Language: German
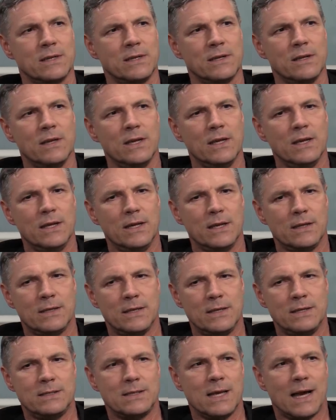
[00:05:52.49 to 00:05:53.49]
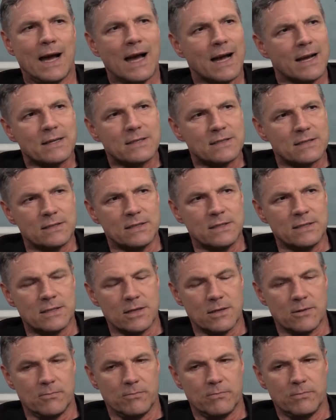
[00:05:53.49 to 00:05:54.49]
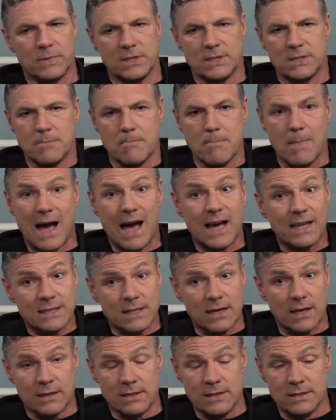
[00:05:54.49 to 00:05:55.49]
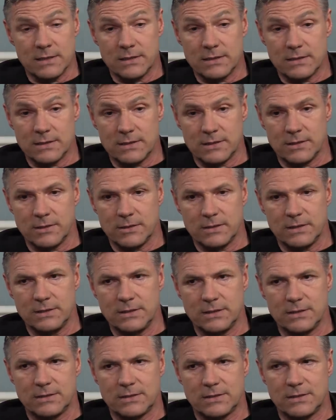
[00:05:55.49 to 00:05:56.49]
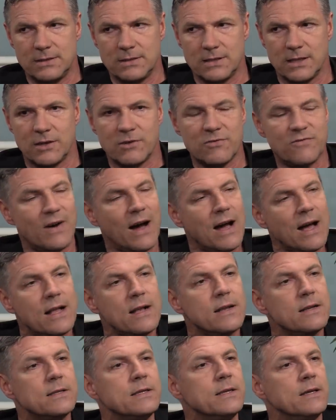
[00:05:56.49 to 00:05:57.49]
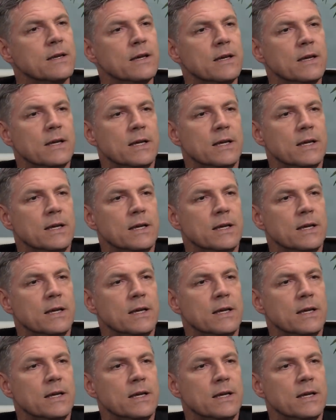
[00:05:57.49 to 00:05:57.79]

Denn, denn diese Angst, diese, diese Marter, dieses, äh, dieses, diese Qual, die,